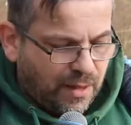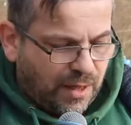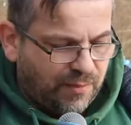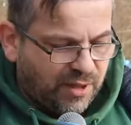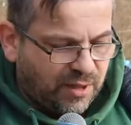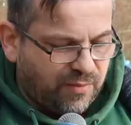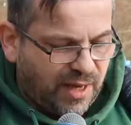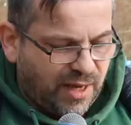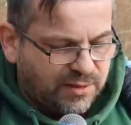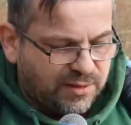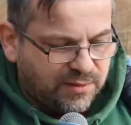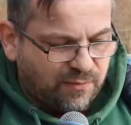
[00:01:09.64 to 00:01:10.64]
haben wir
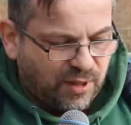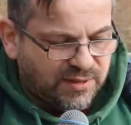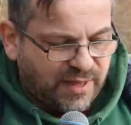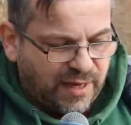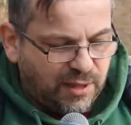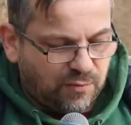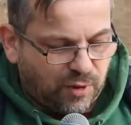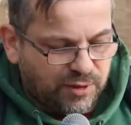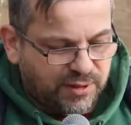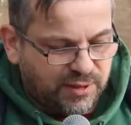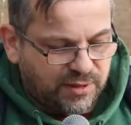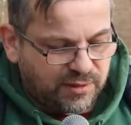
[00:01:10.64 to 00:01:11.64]
gemerkt, waren seine
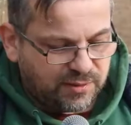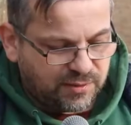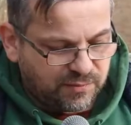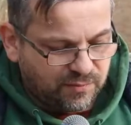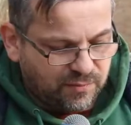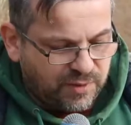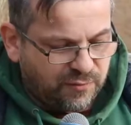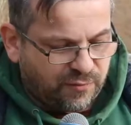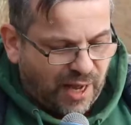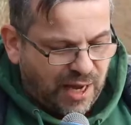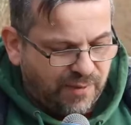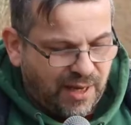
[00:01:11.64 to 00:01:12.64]
Worte in
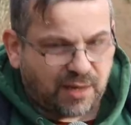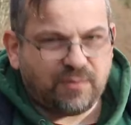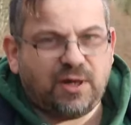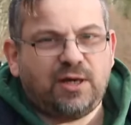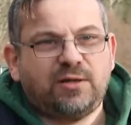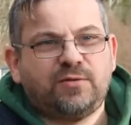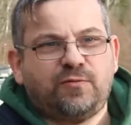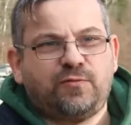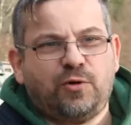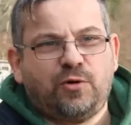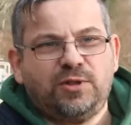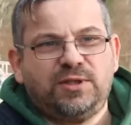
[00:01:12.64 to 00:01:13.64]
Freiberg mal
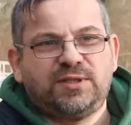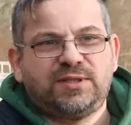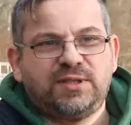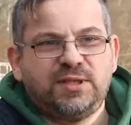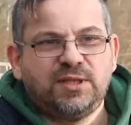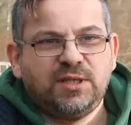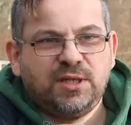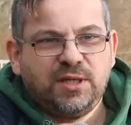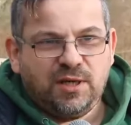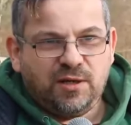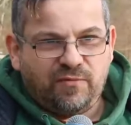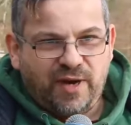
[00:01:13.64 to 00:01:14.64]
vor uns,
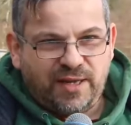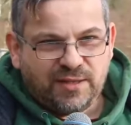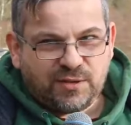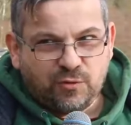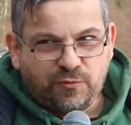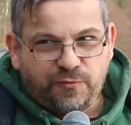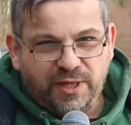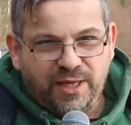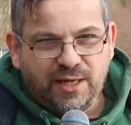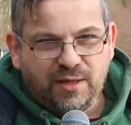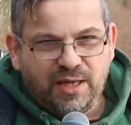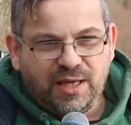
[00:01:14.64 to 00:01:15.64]
wenn zu
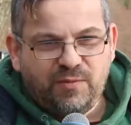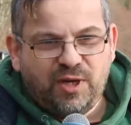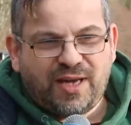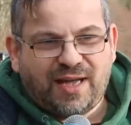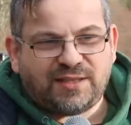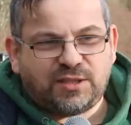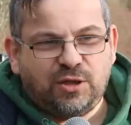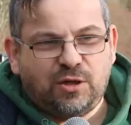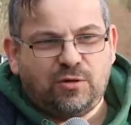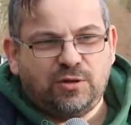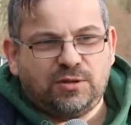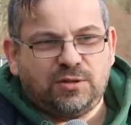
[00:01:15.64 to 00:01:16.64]
viel
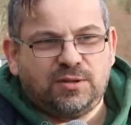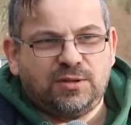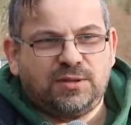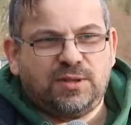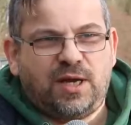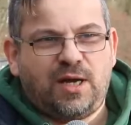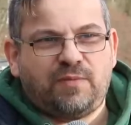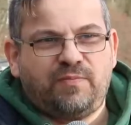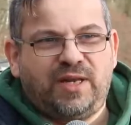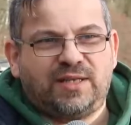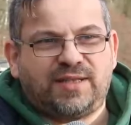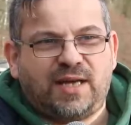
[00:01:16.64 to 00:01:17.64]
Immigration nach
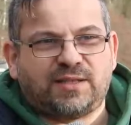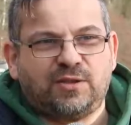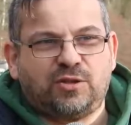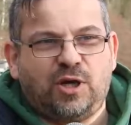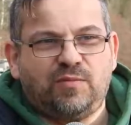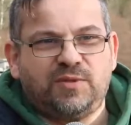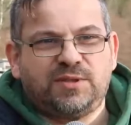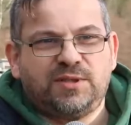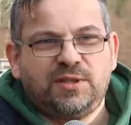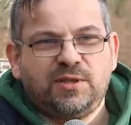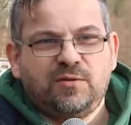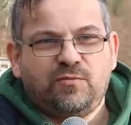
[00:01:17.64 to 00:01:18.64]
Mittelsachsen kommt,
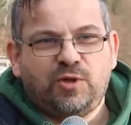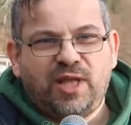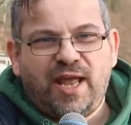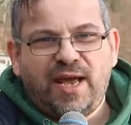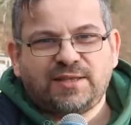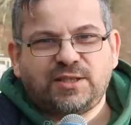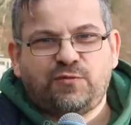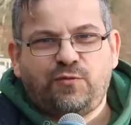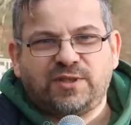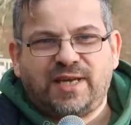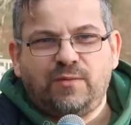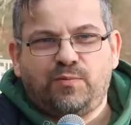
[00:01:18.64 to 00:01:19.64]
wird er sich
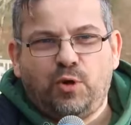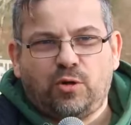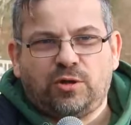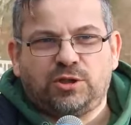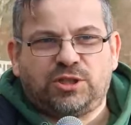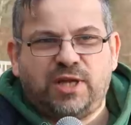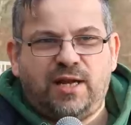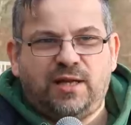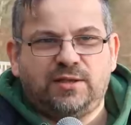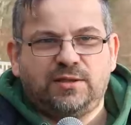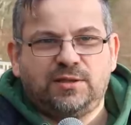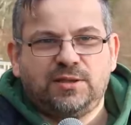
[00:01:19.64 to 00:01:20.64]
vor seinen Bürgern
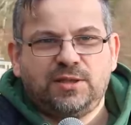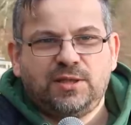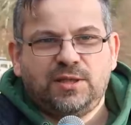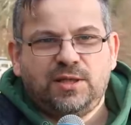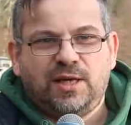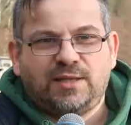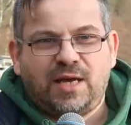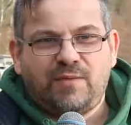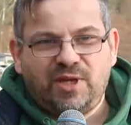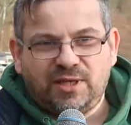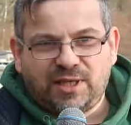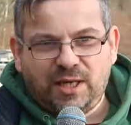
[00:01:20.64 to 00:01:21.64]
stellen. Das haben
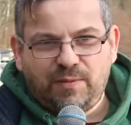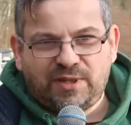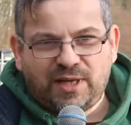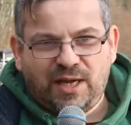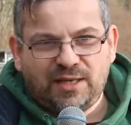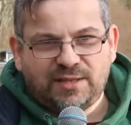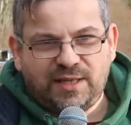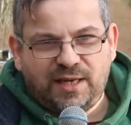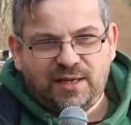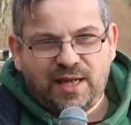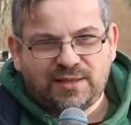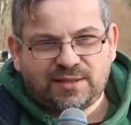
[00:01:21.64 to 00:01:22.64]
wir im Griebetal
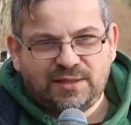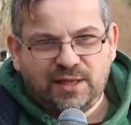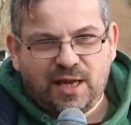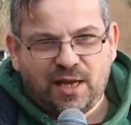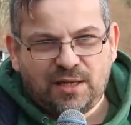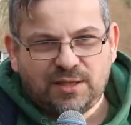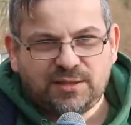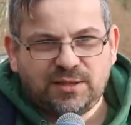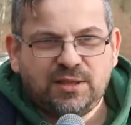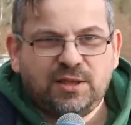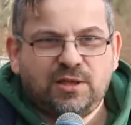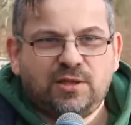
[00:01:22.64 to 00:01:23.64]
gesehen letzten Jahres.
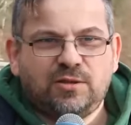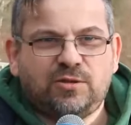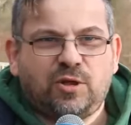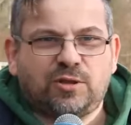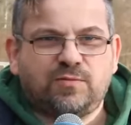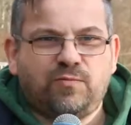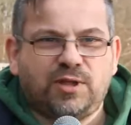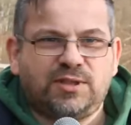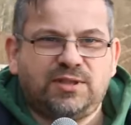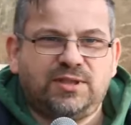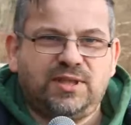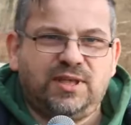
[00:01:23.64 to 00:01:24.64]
Dort
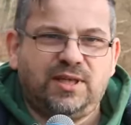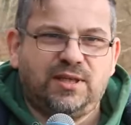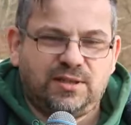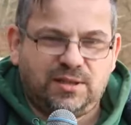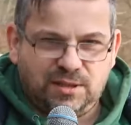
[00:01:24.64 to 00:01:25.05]
wurden die